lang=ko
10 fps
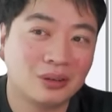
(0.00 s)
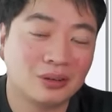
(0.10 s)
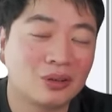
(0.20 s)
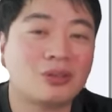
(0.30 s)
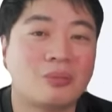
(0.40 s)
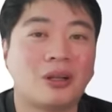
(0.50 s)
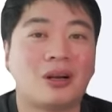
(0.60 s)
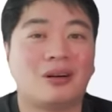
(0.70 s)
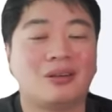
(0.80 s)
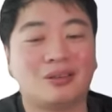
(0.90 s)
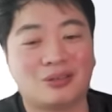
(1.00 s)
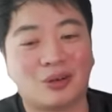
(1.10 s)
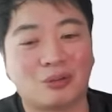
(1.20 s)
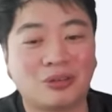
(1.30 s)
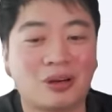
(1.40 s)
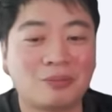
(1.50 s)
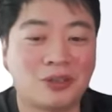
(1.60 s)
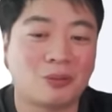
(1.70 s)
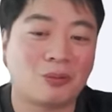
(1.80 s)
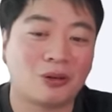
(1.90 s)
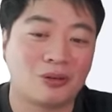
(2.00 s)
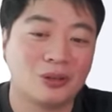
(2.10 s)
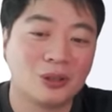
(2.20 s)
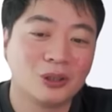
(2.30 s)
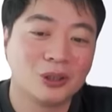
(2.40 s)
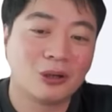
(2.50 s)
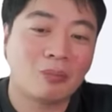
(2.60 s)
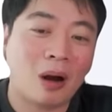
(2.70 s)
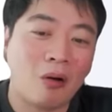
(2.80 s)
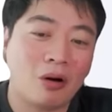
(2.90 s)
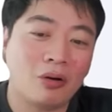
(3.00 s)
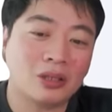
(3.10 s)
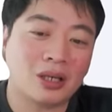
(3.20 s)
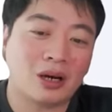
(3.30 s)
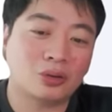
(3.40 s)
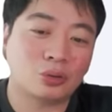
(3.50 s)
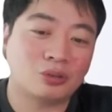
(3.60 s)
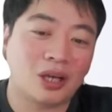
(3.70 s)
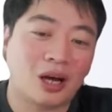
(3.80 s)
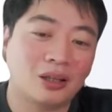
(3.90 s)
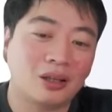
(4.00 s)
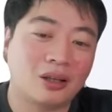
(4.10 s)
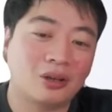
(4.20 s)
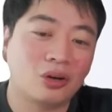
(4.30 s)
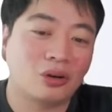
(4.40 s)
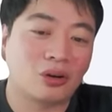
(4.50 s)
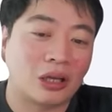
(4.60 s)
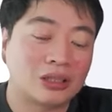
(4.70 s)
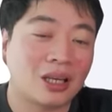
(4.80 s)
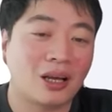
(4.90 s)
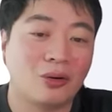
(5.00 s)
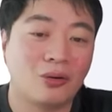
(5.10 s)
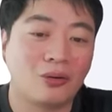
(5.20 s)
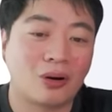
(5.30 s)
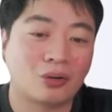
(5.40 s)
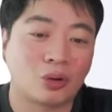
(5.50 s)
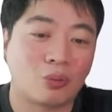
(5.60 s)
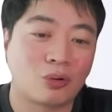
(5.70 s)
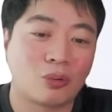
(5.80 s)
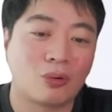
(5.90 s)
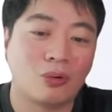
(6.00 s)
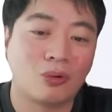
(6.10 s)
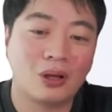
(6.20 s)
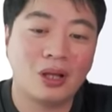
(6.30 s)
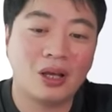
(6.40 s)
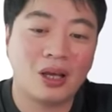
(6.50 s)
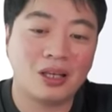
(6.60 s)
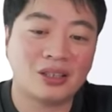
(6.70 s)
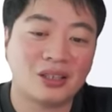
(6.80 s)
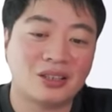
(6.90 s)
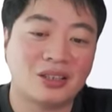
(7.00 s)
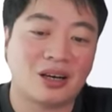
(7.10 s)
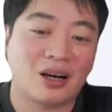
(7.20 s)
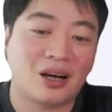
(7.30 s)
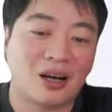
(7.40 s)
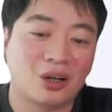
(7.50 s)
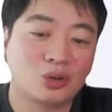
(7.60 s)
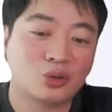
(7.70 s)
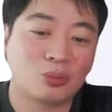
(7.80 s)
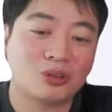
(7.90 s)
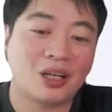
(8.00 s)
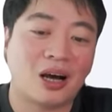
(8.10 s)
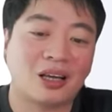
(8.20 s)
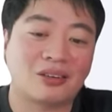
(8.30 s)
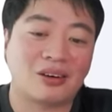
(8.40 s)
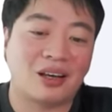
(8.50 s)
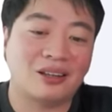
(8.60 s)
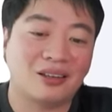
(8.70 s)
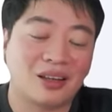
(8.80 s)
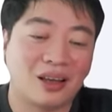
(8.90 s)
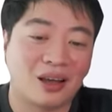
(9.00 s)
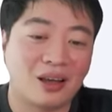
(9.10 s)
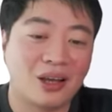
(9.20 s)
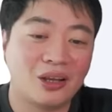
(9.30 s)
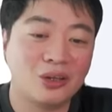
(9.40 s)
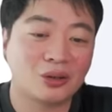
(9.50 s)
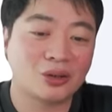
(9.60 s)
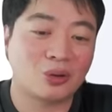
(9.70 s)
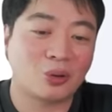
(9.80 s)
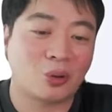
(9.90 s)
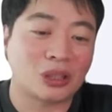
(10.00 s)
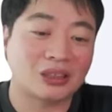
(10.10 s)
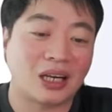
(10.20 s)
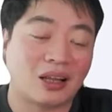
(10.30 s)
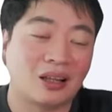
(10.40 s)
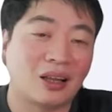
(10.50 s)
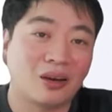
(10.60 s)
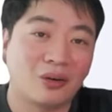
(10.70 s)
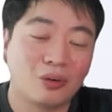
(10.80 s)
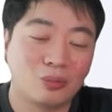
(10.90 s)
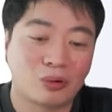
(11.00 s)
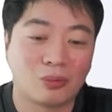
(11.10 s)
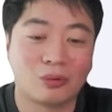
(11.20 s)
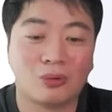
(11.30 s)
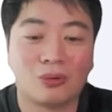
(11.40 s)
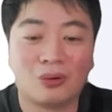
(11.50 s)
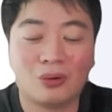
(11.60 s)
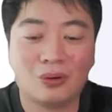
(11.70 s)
그래서 맨날 여러분 특가 PC 보면은 파워 회사가 좀 이상한데 여기 거 괜찮아요? 라고 자꾸 물어보고 SSD가 좀 이상한 게 들어가 있는데 이거 써도 고장 잘 안 나나요? 물어보고